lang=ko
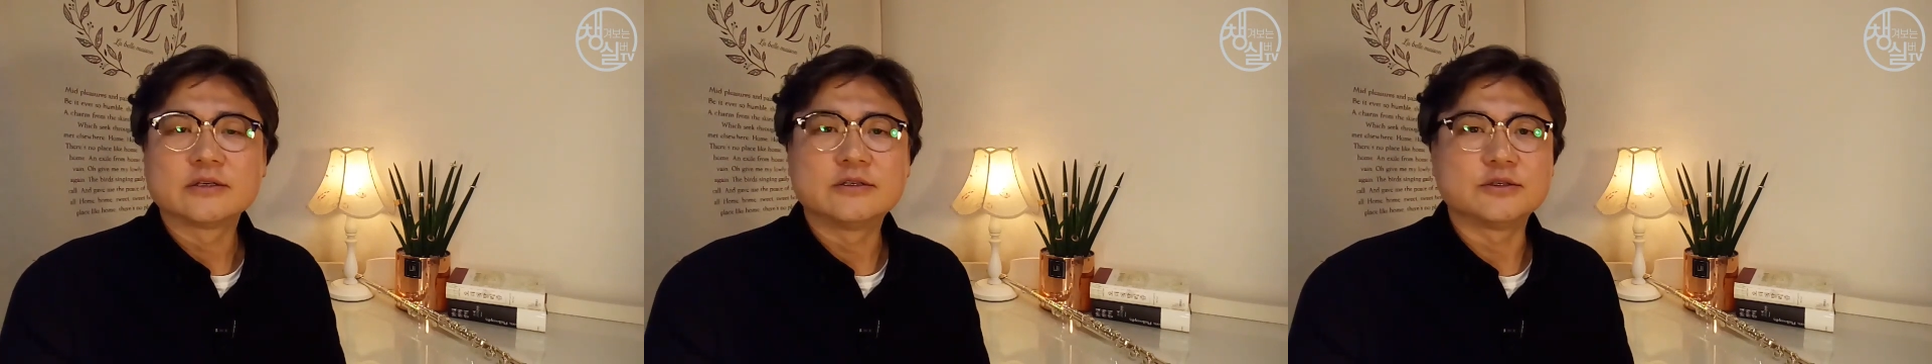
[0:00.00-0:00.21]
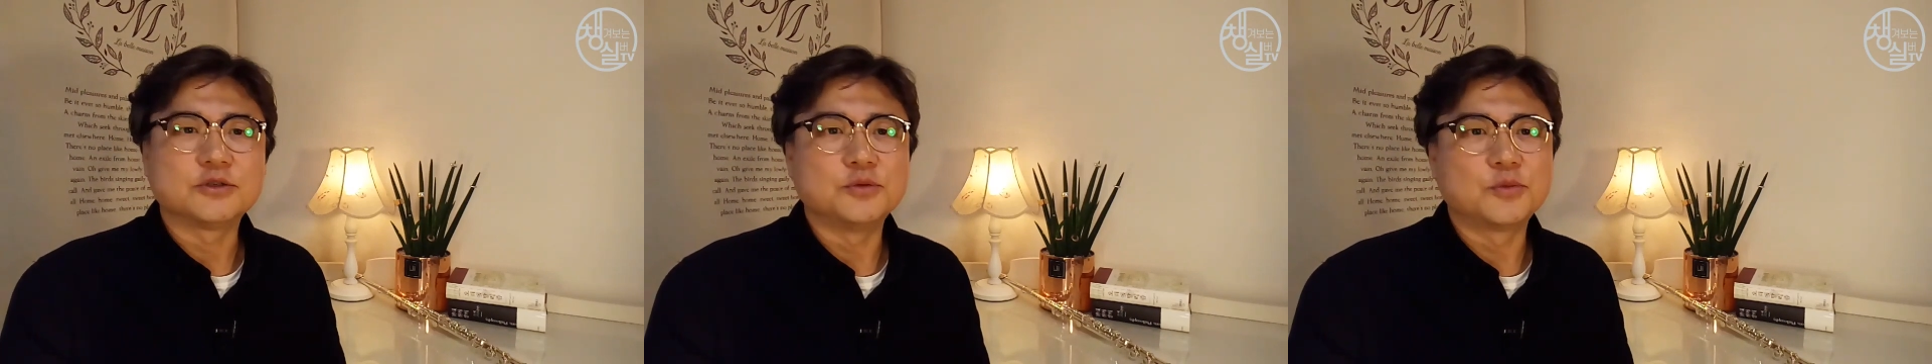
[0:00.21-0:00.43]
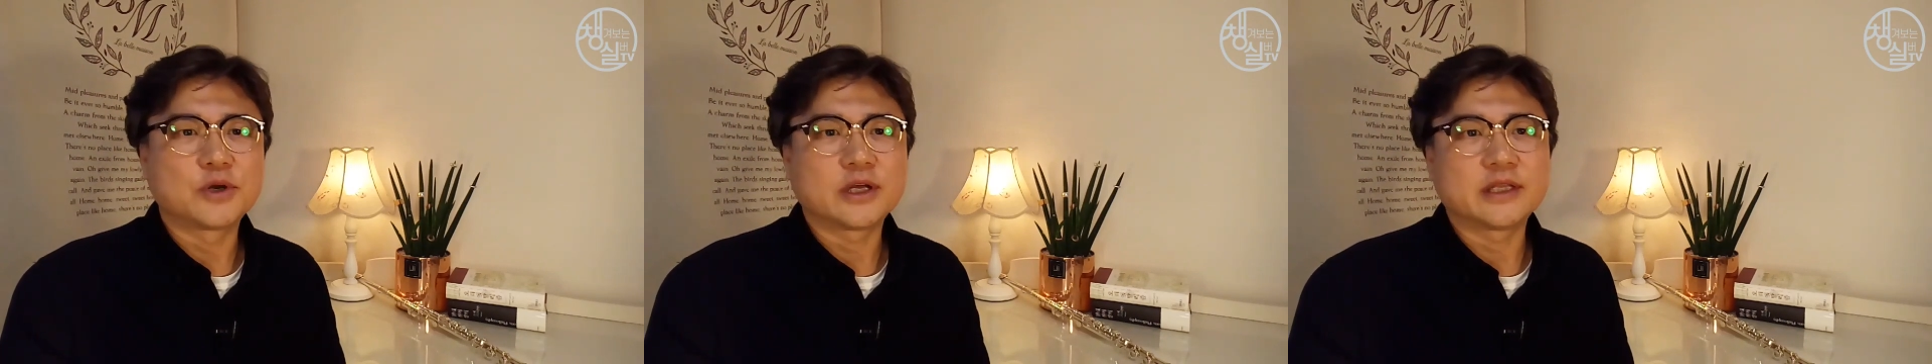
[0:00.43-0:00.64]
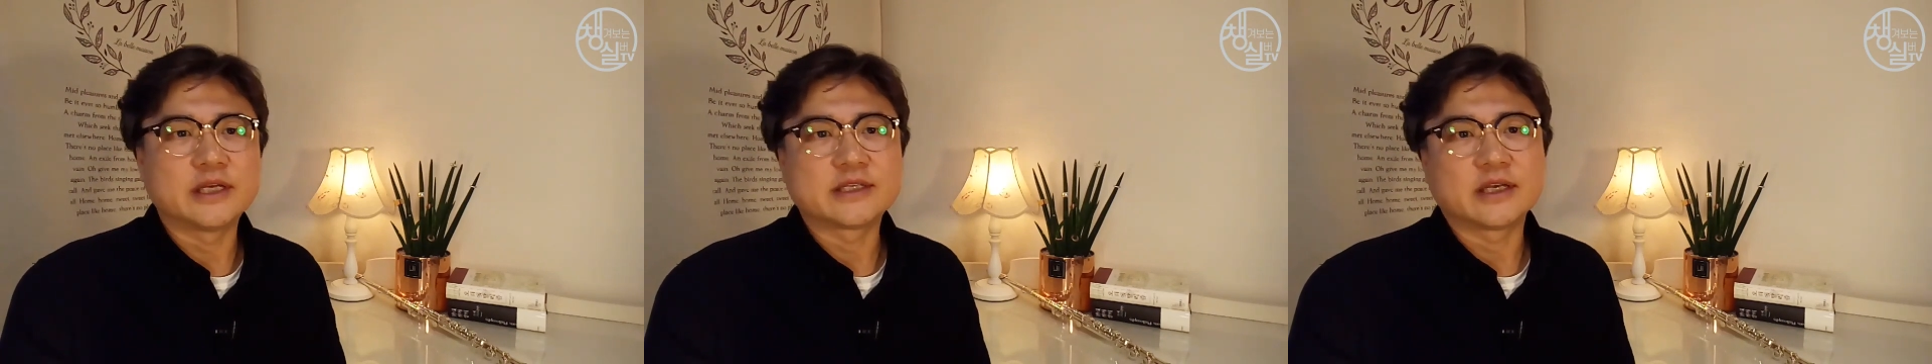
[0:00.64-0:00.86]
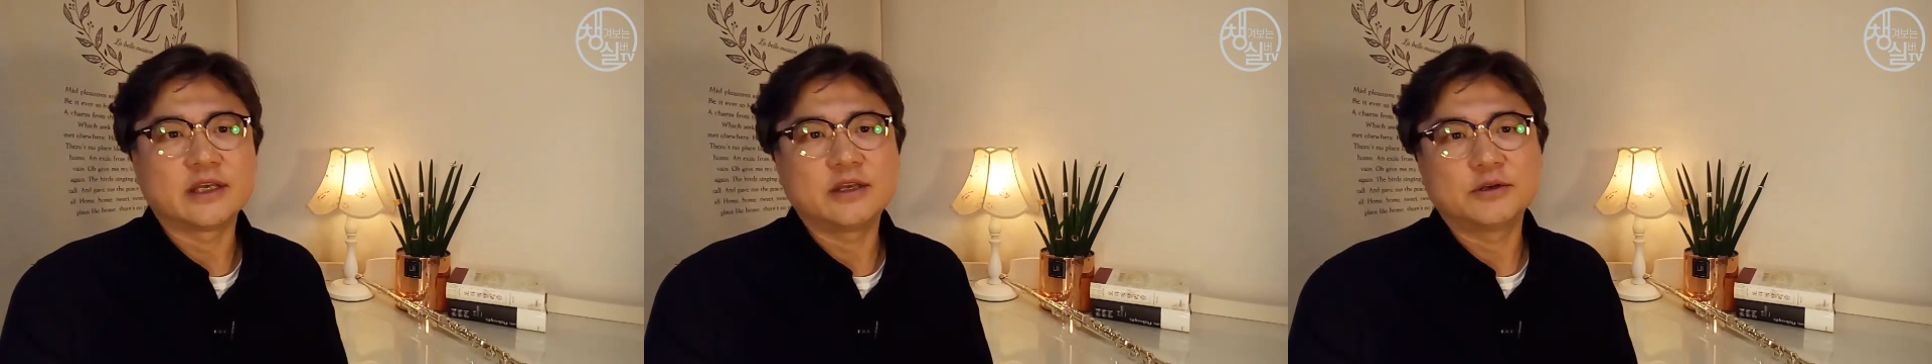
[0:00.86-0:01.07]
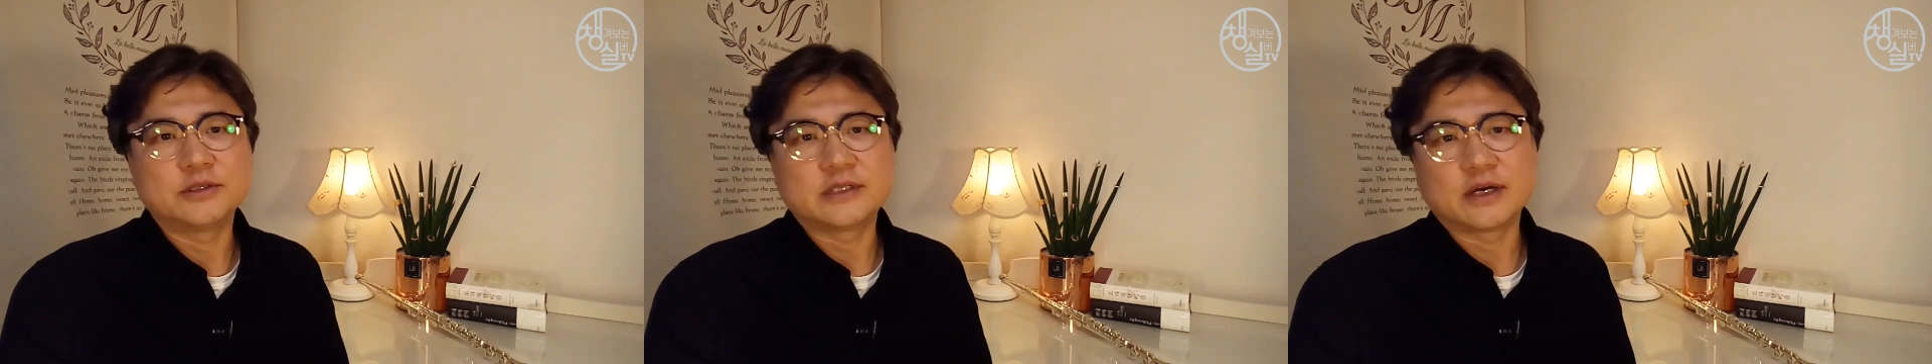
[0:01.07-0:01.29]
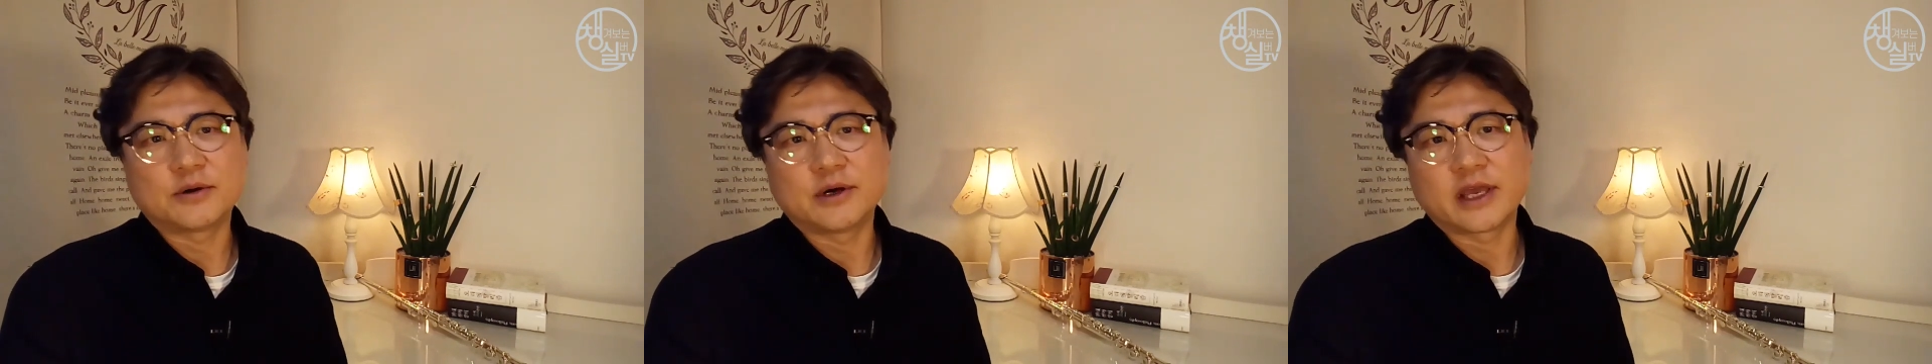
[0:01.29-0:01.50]
그 규모나 대상이 현
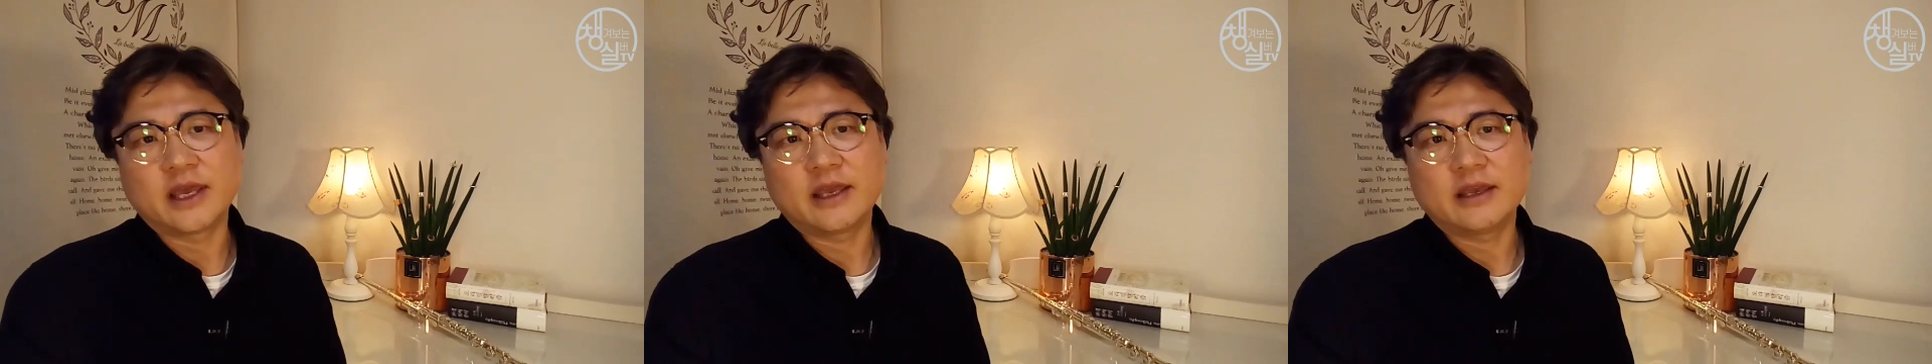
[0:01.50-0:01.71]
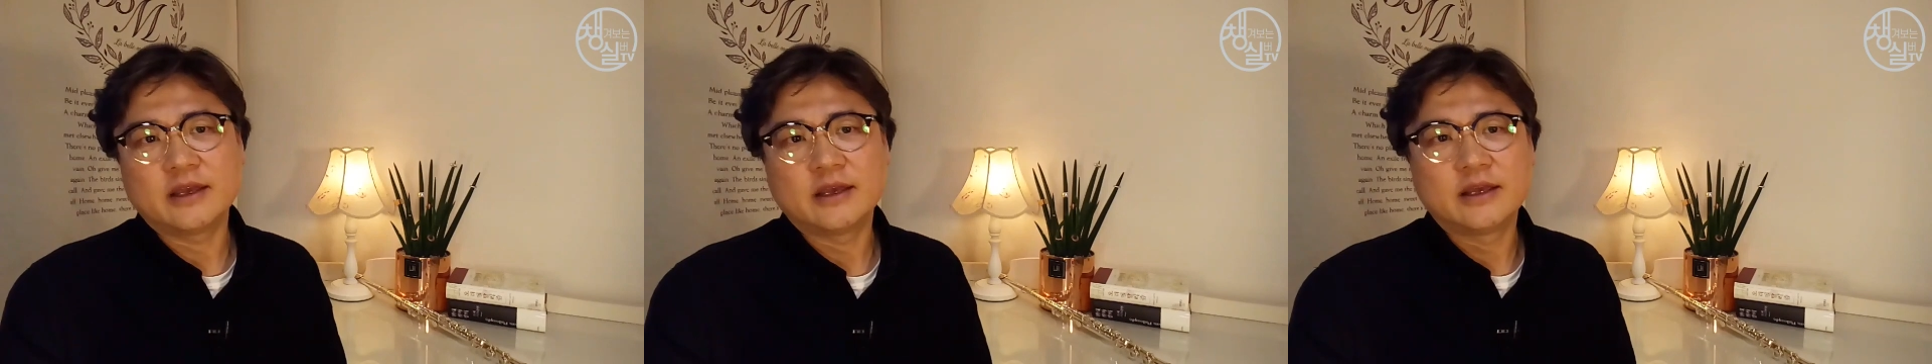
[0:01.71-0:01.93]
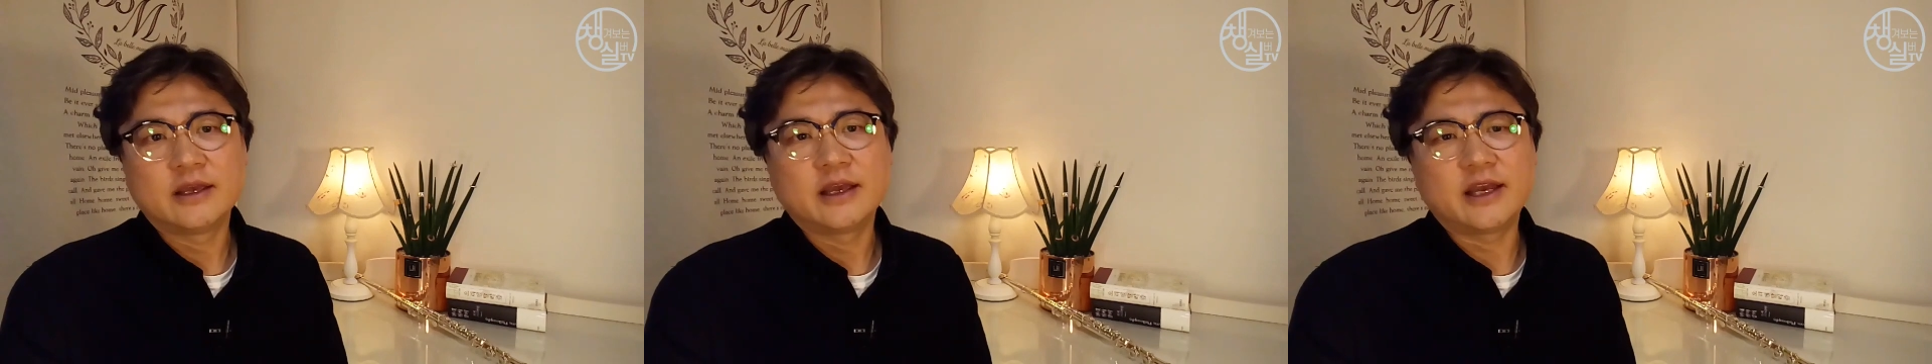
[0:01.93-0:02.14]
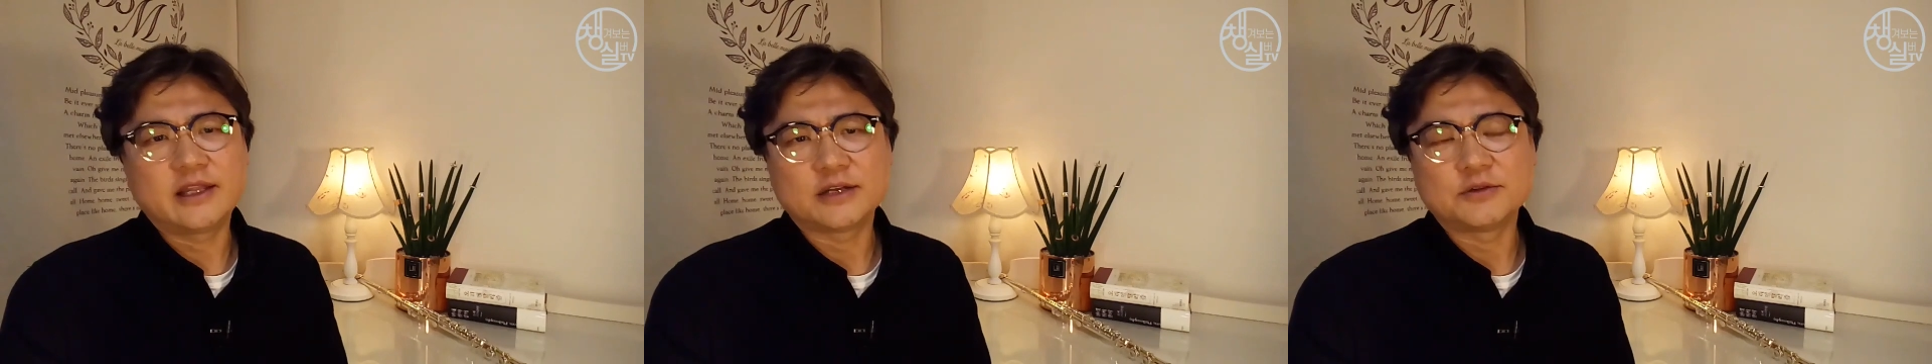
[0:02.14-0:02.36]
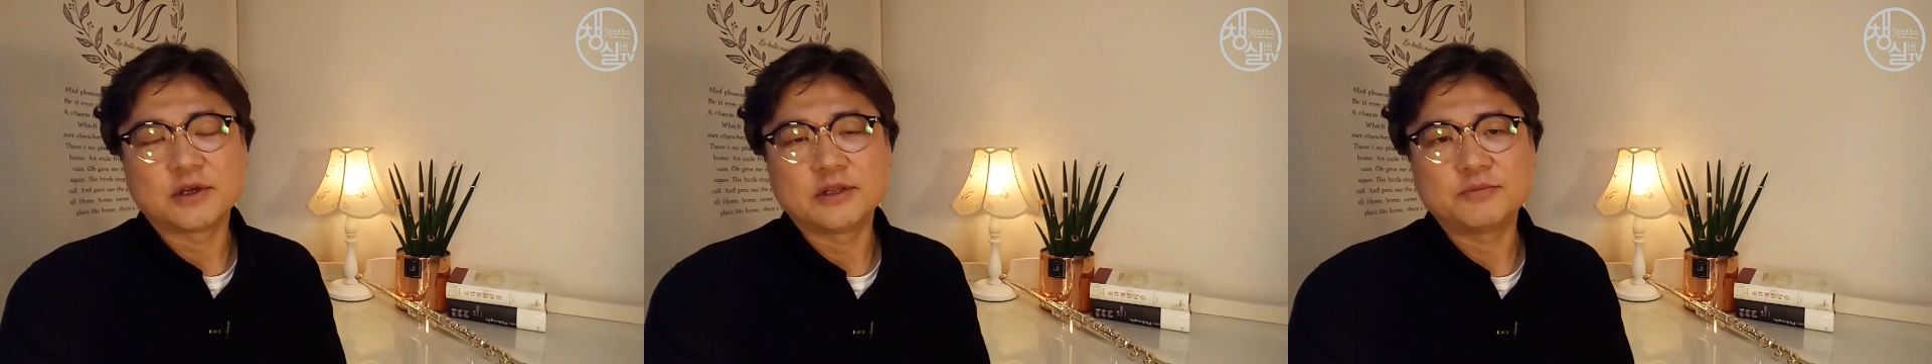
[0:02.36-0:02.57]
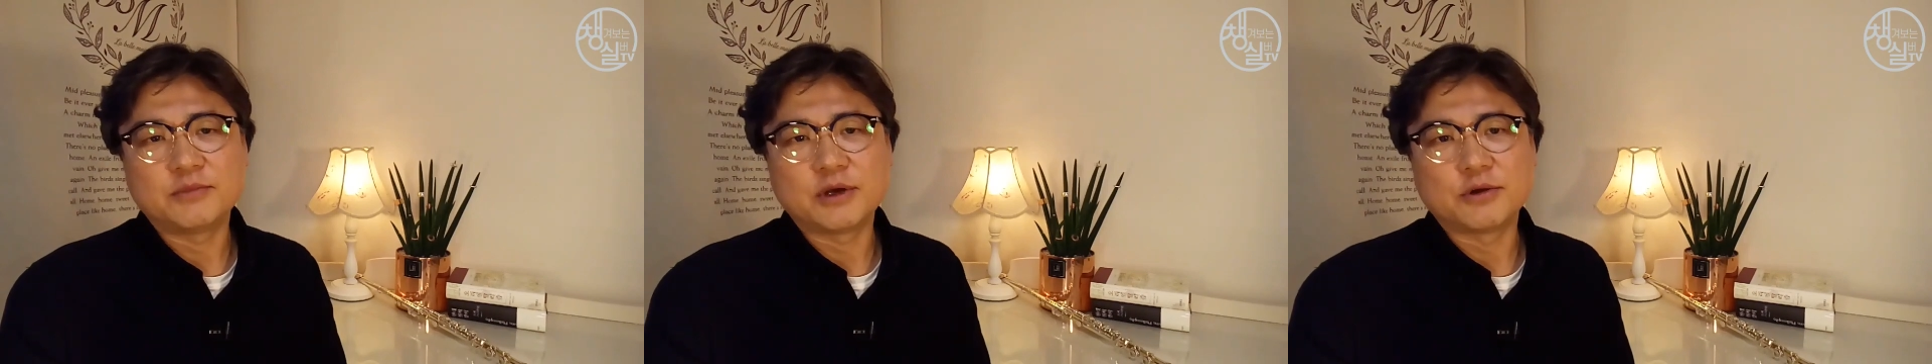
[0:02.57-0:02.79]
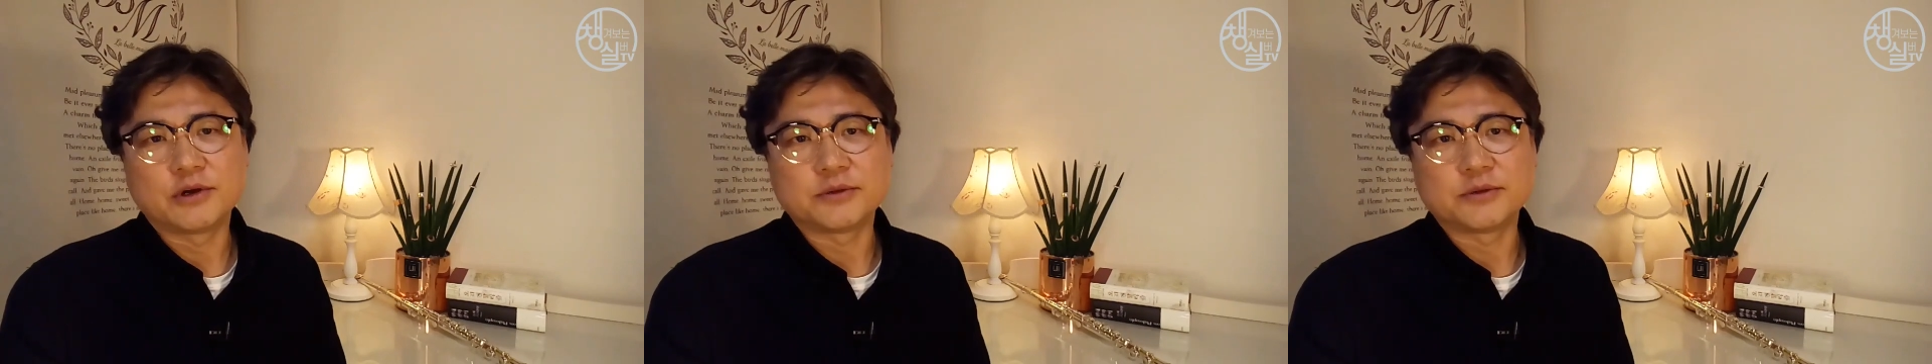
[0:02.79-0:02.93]
상황에 해당되기는 매우